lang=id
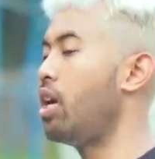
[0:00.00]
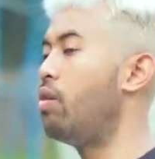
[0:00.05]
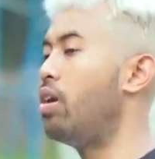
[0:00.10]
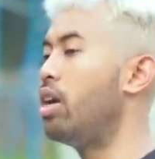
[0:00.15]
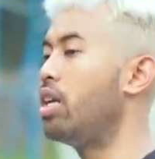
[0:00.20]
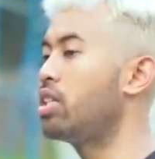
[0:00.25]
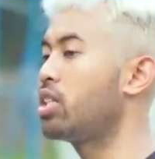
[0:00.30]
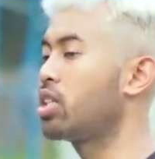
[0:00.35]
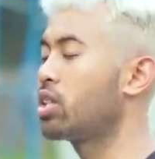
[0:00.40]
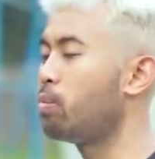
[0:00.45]

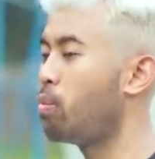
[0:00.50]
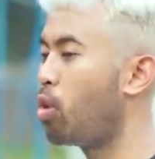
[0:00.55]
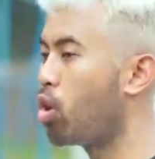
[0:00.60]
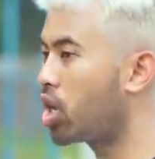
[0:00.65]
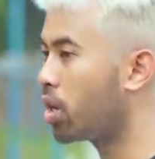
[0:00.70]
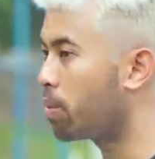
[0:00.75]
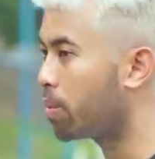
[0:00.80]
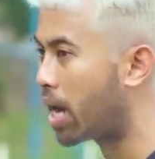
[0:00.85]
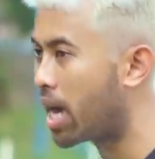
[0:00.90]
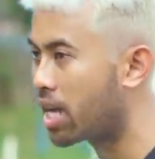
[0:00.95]
lawan
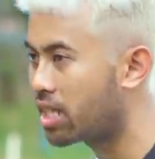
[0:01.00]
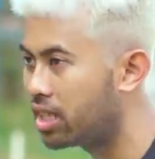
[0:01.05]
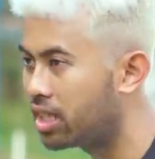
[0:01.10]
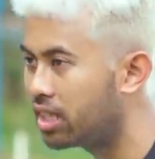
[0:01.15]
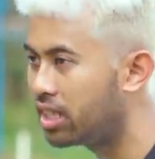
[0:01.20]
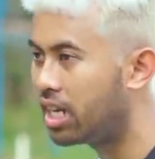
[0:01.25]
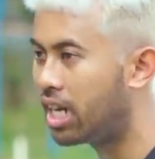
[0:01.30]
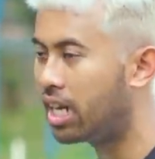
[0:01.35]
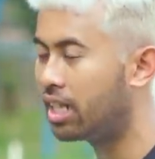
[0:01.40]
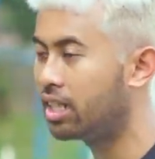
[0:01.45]
semoga
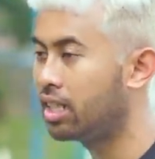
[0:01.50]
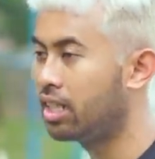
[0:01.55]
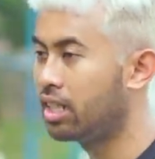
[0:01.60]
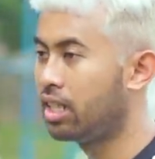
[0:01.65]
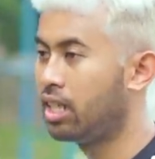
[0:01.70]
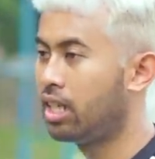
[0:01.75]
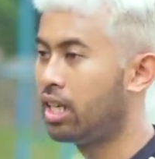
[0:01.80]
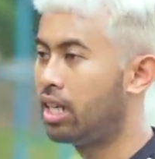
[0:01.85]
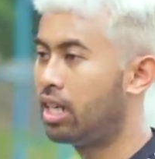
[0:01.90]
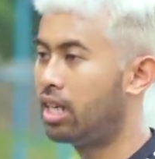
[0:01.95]
berhasil dan
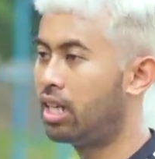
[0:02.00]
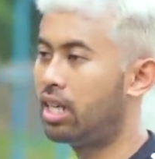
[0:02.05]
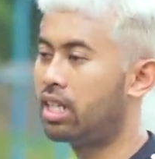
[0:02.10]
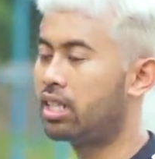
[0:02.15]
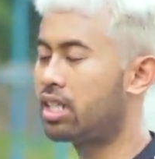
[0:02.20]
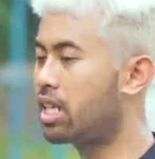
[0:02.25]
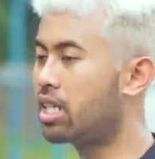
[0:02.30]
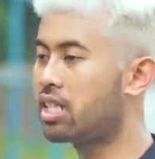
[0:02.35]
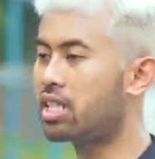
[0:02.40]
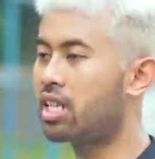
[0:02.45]

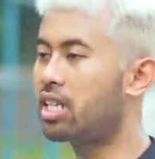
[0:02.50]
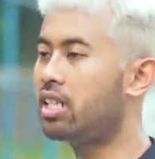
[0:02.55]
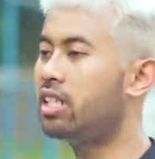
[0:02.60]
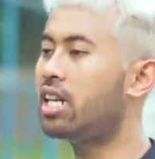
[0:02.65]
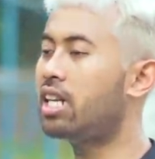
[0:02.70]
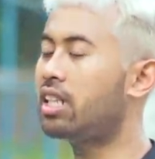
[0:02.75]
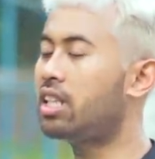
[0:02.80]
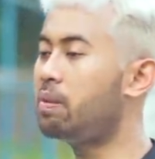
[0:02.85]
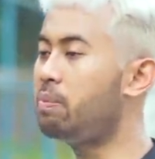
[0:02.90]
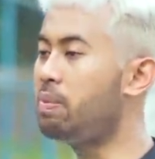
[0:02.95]
eh,
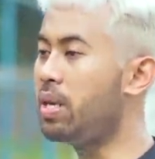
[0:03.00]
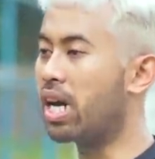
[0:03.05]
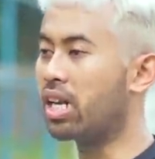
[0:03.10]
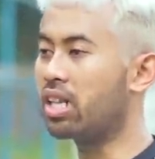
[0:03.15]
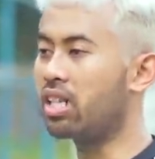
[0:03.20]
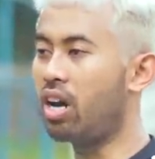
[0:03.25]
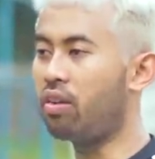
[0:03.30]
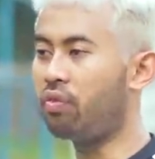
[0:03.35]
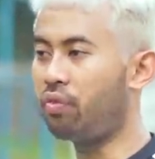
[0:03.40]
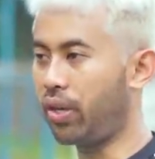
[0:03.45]
sering-sering dilatih
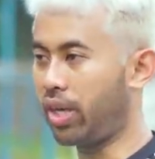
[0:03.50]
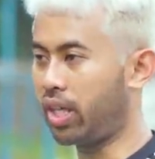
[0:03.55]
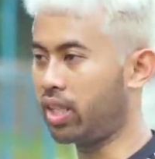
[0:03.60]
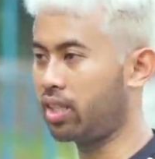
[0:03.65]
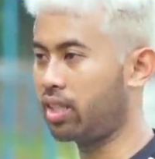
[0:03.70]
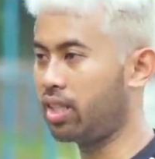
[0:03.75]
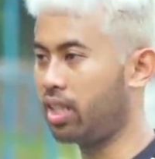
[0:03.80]
biar nggak fail